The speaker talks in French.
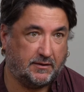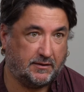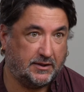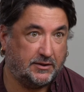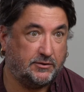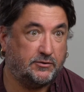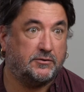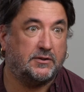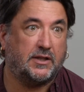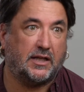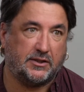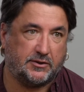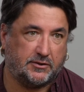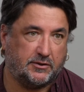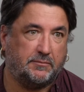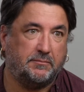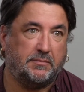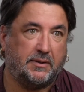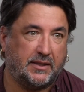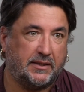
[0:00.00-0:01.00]
dans les usages
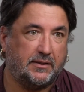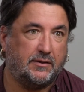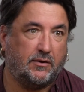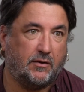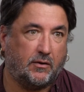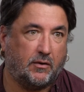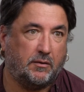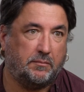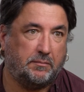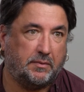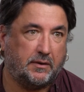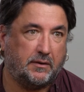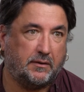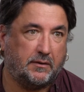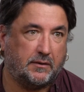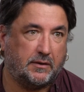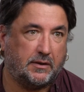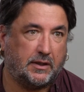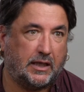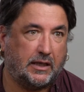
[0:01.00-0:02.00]
d'un pays de l'Europe
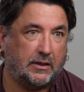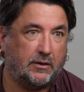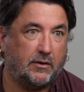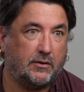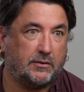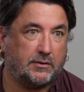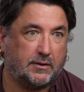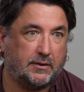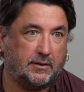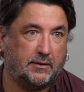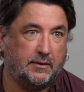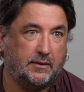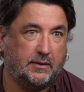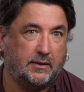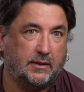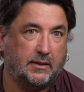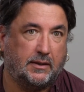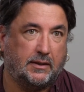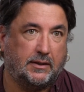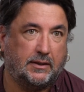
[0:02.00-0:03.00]
euh, à l'autre.
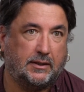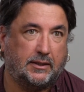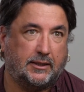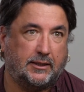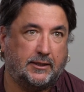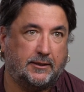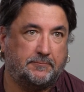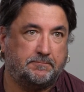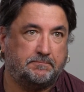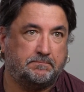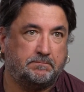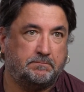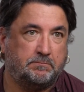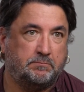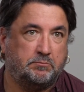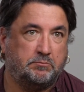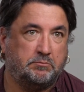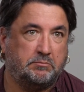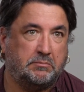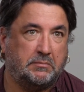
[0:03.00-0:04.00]
Euh,
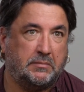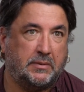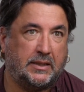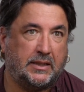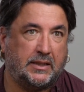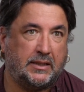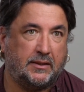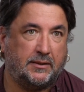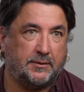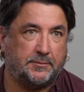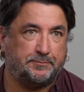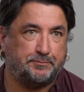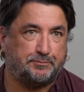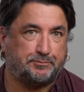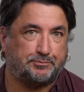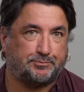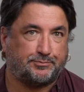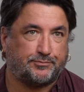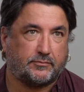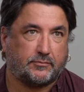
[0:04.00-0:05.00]
mais euh,
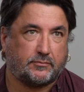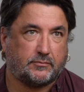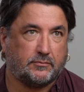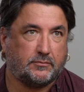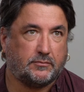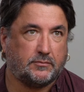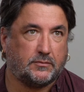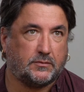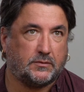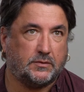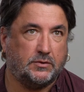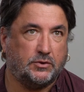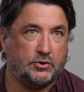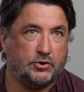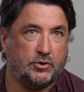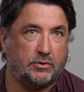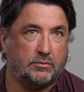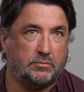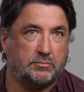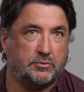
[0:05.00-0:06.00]

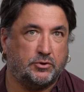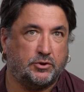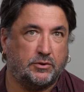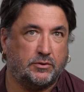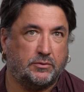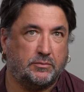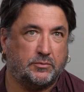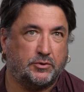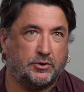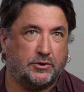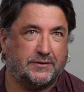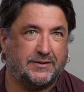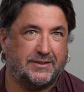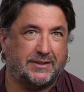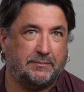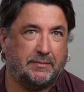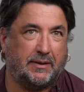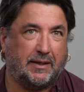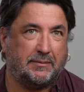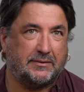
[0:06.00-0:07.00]
je, ne
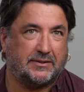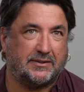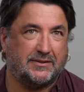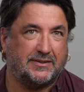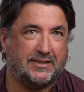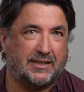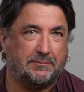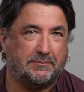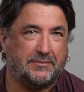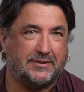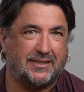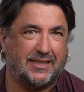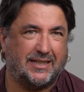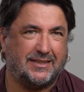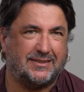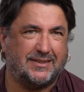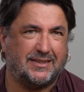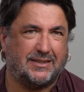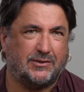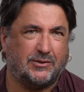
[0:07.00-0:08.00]
sais pas, parce que c'est
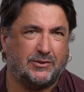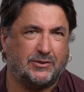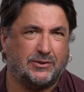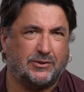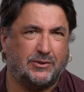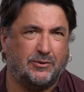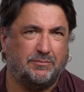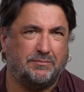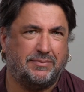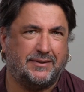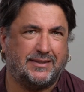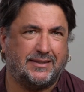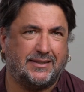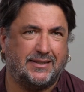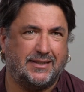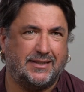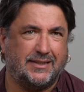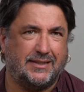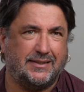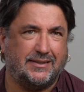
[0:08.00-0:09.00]
assez
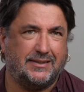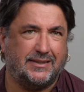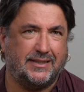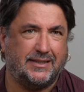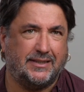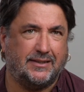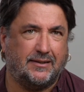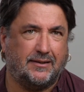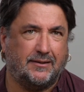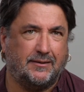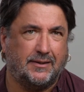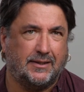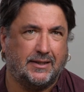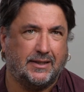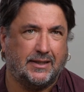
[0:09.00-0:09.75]
compliqué, les,